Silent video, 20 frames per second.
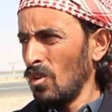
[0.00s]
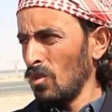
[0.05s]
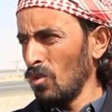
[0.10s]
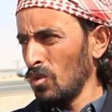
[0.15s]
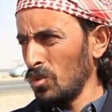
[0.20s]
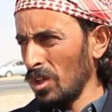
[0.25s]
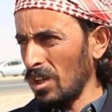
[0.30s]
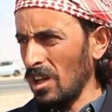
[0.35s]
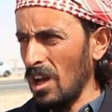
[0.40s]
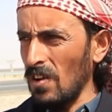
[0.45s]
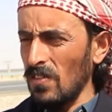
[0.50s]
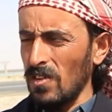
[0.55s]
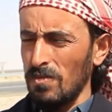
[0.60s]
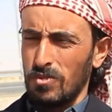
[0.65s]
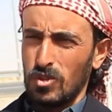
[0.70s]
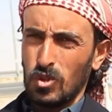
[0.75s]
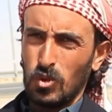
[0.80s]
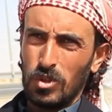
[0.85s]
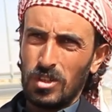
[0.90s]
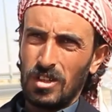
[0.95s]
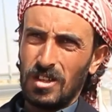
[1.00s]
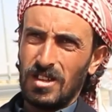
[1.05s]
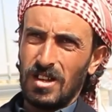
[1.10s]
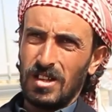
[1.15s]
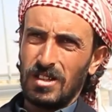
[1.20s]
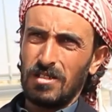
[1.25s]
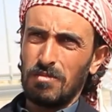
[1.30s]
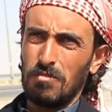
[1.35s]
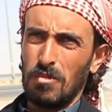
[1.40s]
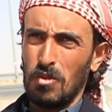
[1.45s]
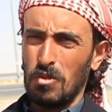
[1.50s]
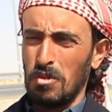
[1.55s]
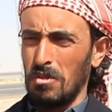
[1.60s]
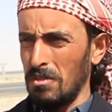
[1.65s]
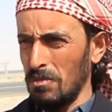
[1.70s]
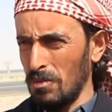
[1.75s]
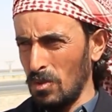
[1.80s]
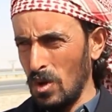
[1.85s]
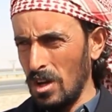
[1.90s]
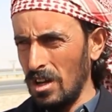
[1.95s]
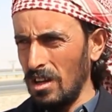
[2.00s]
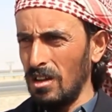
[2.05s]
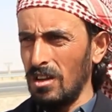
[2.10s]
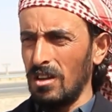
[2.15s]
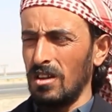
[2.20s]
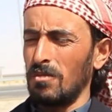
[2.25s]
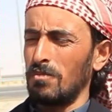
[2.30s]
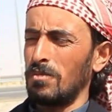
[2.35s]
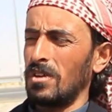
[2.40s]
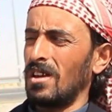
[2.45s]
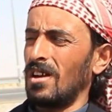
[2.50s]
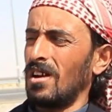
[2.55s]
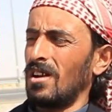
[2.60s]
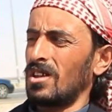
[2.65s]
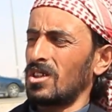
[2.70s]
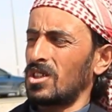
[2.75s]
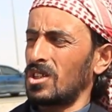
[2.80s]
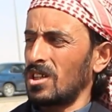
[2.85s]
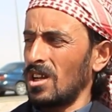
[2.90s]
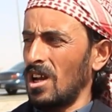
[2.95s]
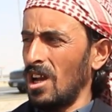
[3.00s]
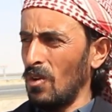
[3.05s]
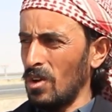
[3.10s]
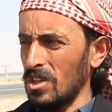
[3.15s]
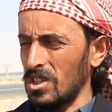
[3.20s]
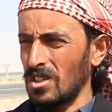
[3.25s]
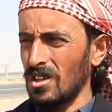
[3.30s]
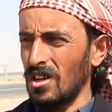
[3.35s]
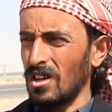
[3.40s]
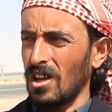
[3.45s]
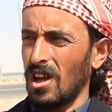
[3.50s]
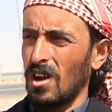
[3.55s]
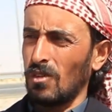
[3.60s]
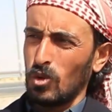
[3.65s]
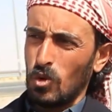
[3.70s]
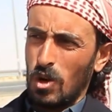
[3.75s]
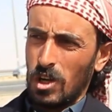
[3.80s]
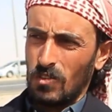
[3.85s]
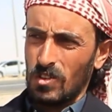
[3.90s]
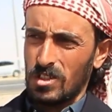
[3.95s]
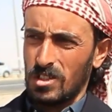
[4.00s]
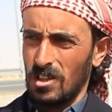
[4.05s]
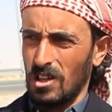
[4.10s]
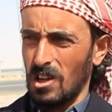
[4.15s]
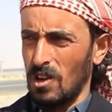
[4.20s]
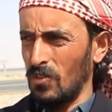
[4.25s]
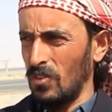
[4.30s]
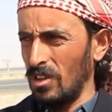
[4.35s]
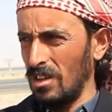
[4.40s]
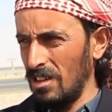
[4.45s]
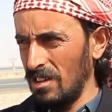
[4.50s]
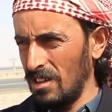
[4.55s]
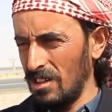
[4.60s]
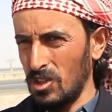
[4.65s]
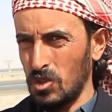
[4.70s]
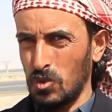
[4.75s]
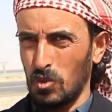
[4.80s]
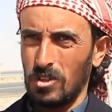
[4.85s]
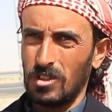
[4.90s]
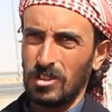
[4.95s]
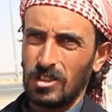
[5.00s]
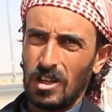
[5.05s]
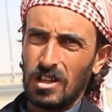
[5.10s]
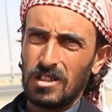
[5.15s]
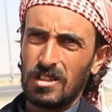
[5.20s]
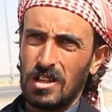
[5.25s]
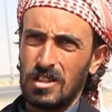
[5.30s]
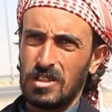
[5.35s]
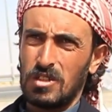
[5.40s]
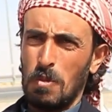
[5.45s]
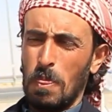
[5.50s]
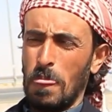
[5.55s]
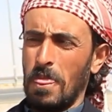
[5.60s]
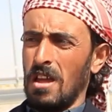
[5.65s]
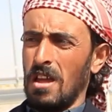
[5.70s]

وثقافه بدويه يعني موضوع البيع الشاي والصحراوي واقف الصحراوي فيها يعني شويه انتقادات